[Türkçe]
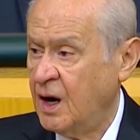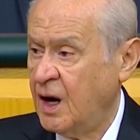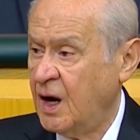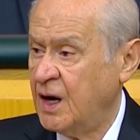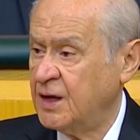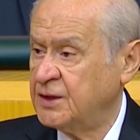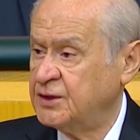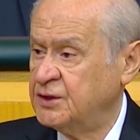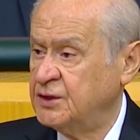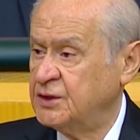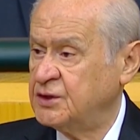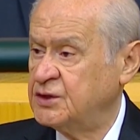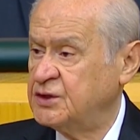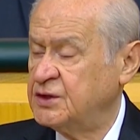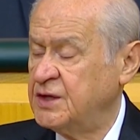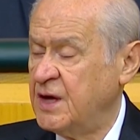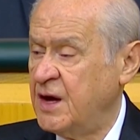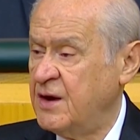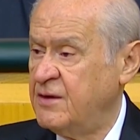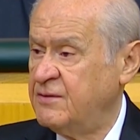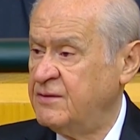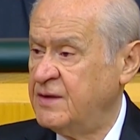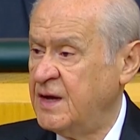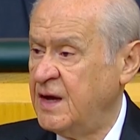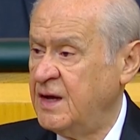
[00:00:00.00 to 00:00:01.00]
Artık
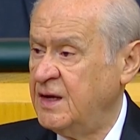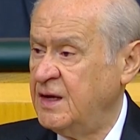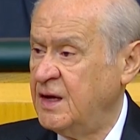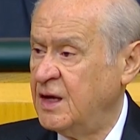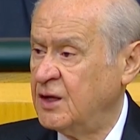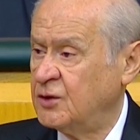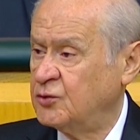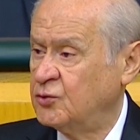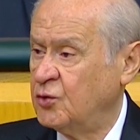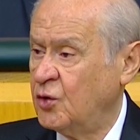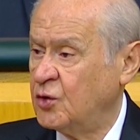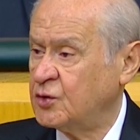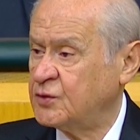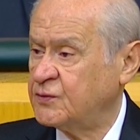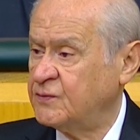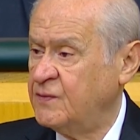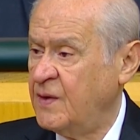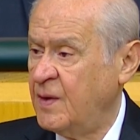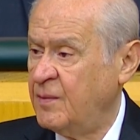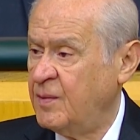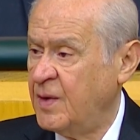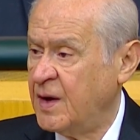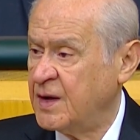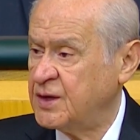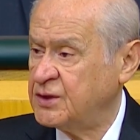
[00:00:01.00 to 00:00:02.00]
çevreyle dost
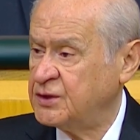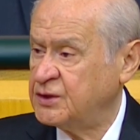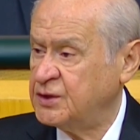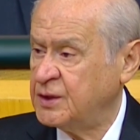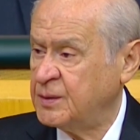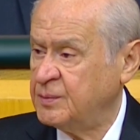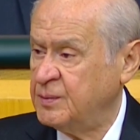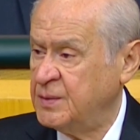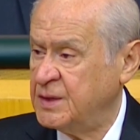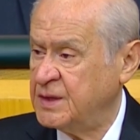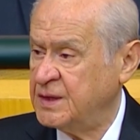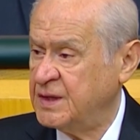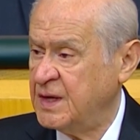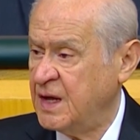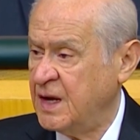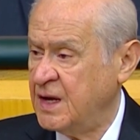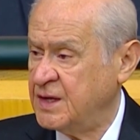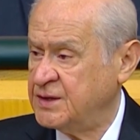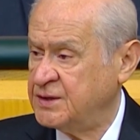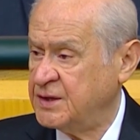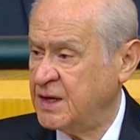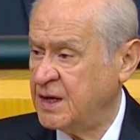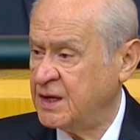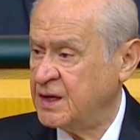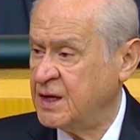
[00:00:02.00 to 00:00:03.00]
ve barışık bir
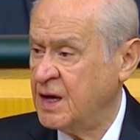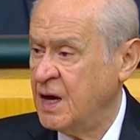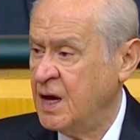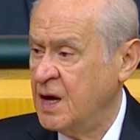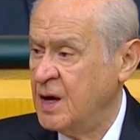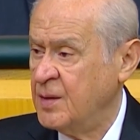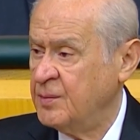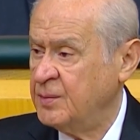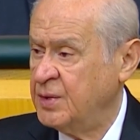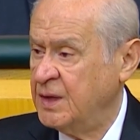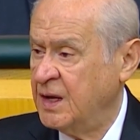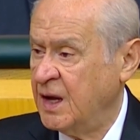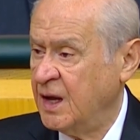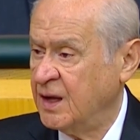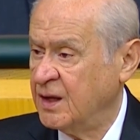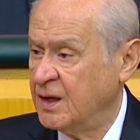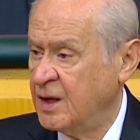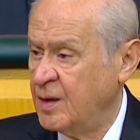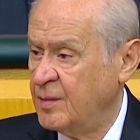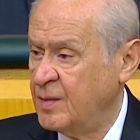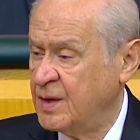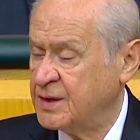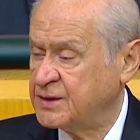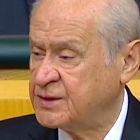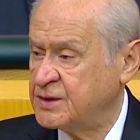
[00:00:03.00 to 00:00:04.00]
gelecek
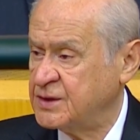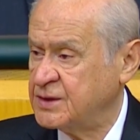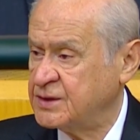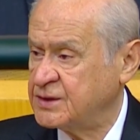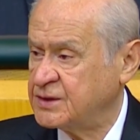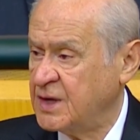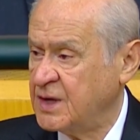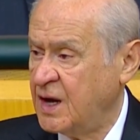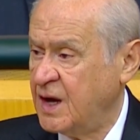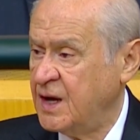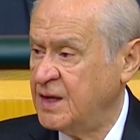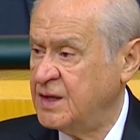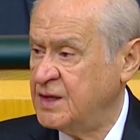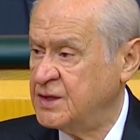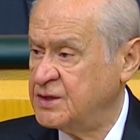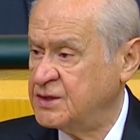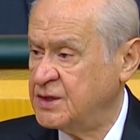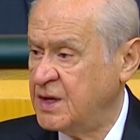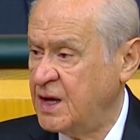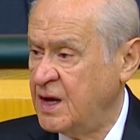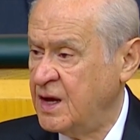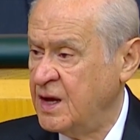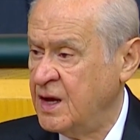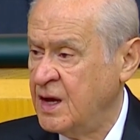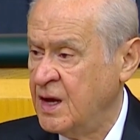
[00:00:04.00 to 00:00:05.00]
planlaması
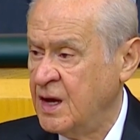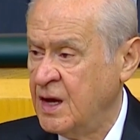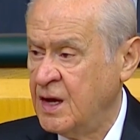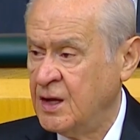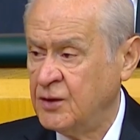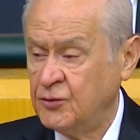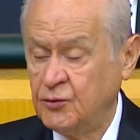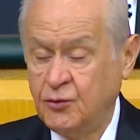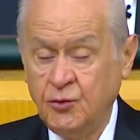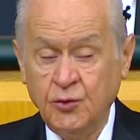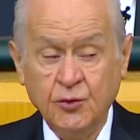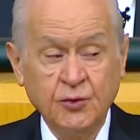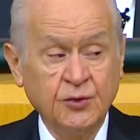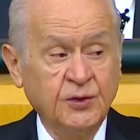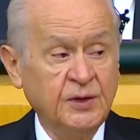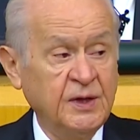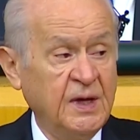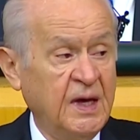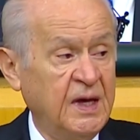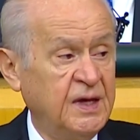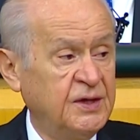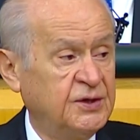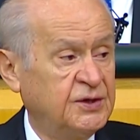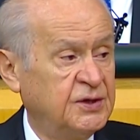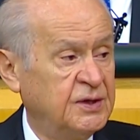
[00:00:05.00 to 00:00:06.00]
sadece
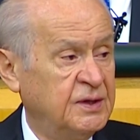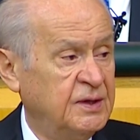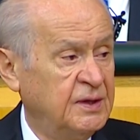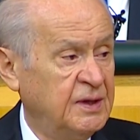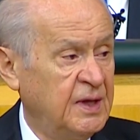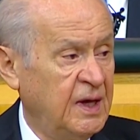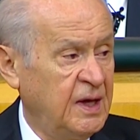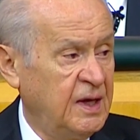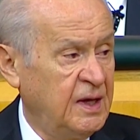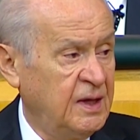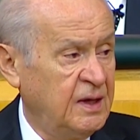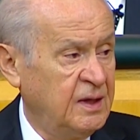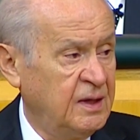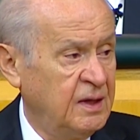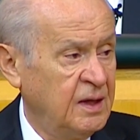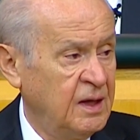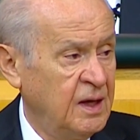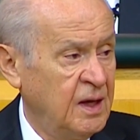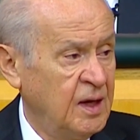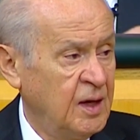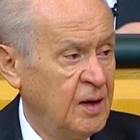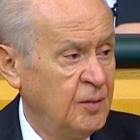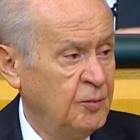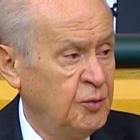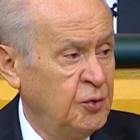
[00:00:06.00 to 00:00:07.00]
Türkiye için
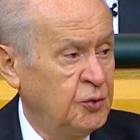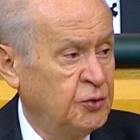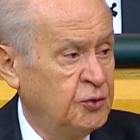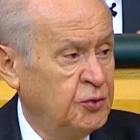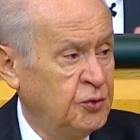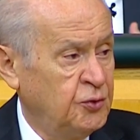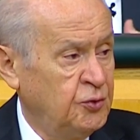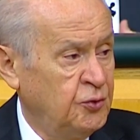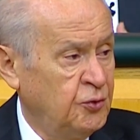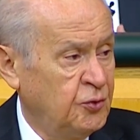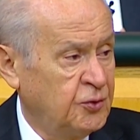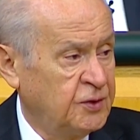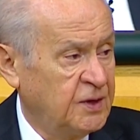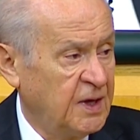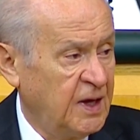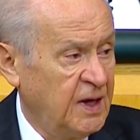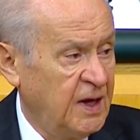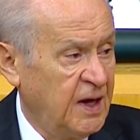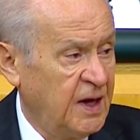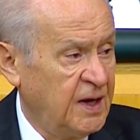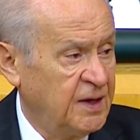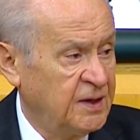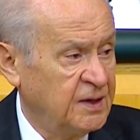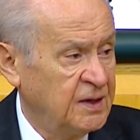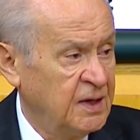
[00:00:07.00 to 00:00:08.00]
değil, bütün
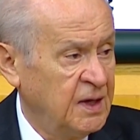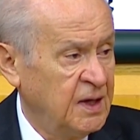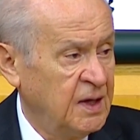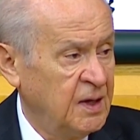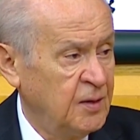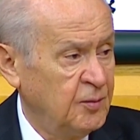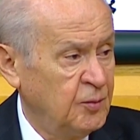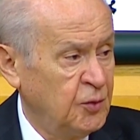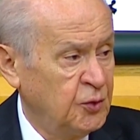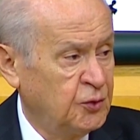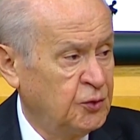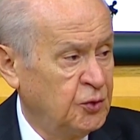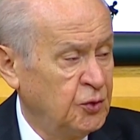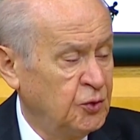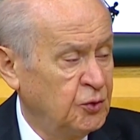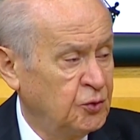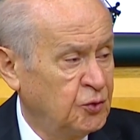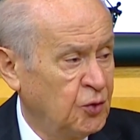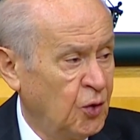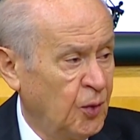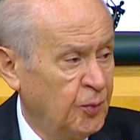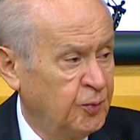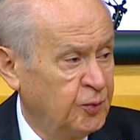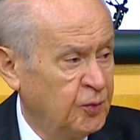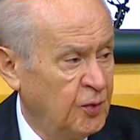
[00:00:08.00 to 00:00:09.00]
ülkeler bütün
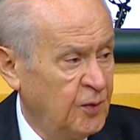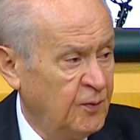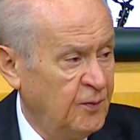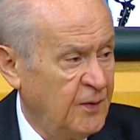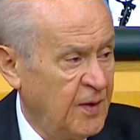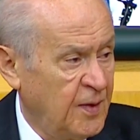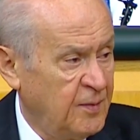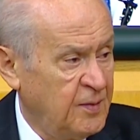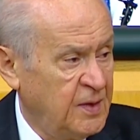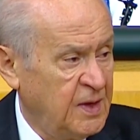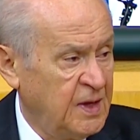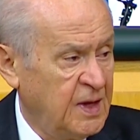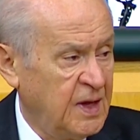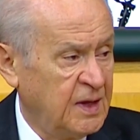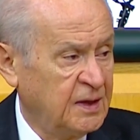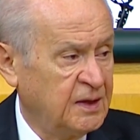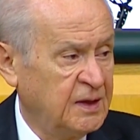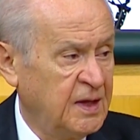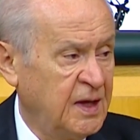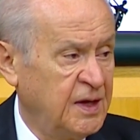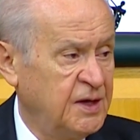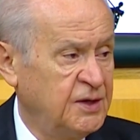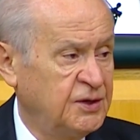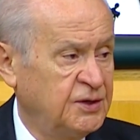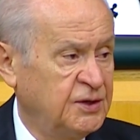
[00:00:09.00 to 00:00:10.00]
toplum ve
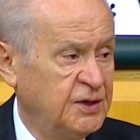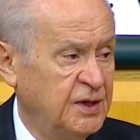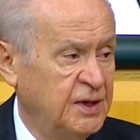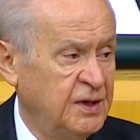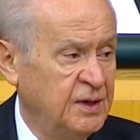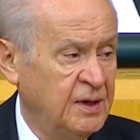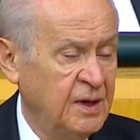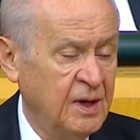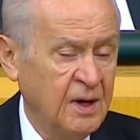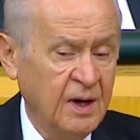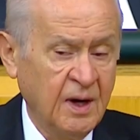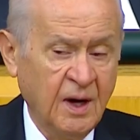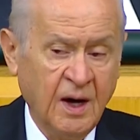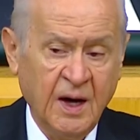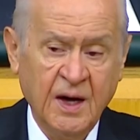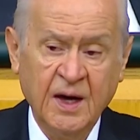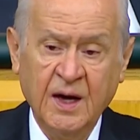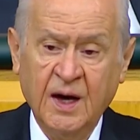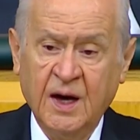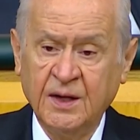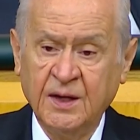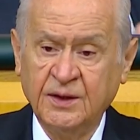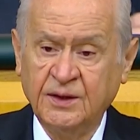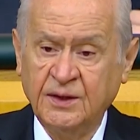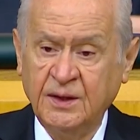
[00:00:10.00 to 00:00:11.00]
milletler için
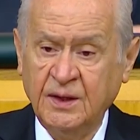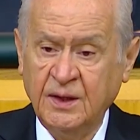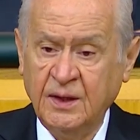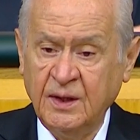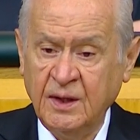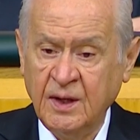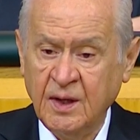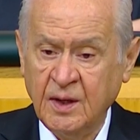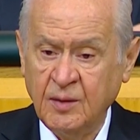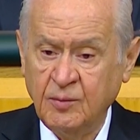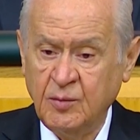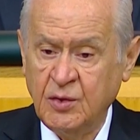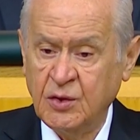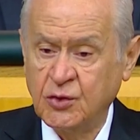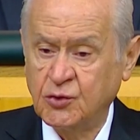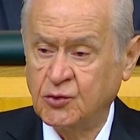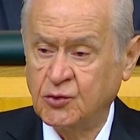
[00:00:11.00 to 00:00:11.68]
hayati bir